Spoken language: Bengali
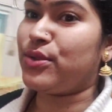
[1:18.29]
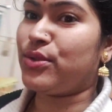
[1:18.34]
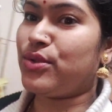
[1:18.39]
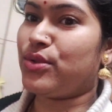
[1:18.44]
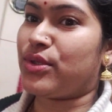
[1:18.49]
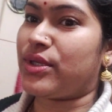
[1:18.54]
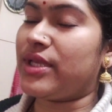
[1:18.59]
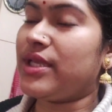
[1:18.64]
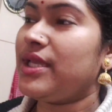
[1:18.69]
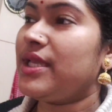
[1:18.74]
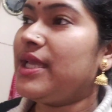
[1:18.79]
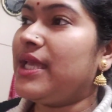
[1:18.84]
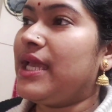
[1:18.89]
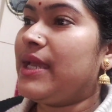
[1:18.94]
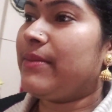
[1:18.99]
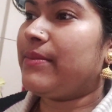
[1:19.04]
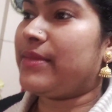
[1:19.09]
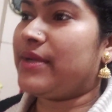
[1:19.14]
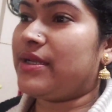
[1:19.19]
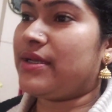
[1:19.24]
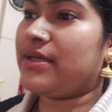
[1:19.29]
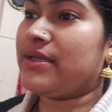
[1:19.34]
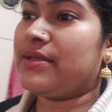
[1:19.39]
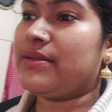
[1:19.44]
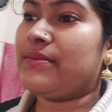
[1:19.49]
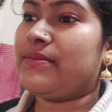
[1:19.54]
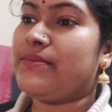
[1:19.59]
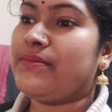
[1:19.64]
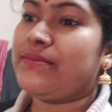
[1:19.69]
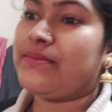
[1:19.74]
ভীষণ কান্না পেয়েছিল
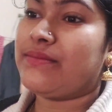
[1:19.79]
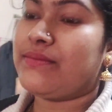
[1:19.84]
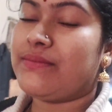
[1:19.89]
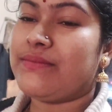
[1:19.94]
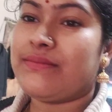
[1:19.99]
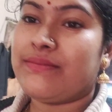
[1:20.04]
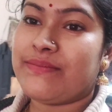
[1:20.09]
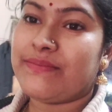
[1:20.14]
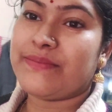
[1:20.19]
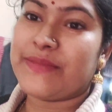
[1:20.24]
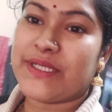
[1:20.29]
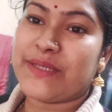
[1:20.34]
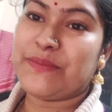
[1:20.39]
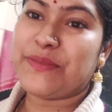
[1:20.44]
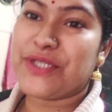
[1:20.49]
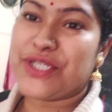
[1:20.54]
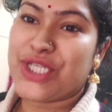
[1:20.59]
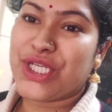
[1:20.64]
এডিট করার সময় যে